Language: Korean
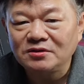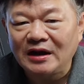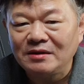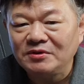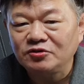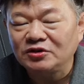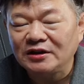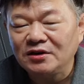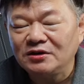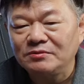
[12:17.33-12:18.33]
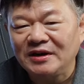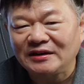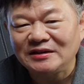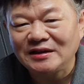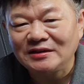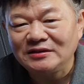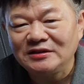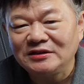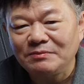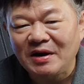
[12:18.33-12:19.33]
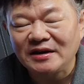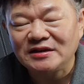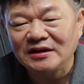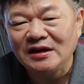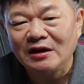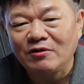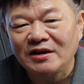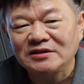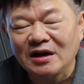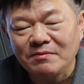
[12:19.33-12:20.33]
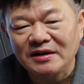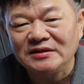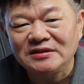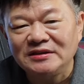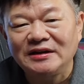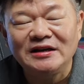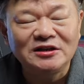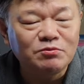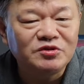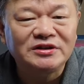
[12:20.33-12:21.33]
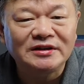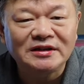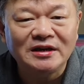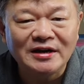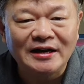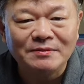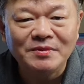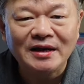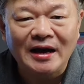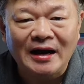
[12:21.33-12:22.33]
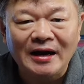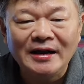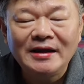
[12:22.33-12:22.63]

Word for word: 아니면 주택연금이나 기타 등등을 팔아제끼려고 하는 사람만 있으니까 이런 문제가 생긴 거 아닙니까?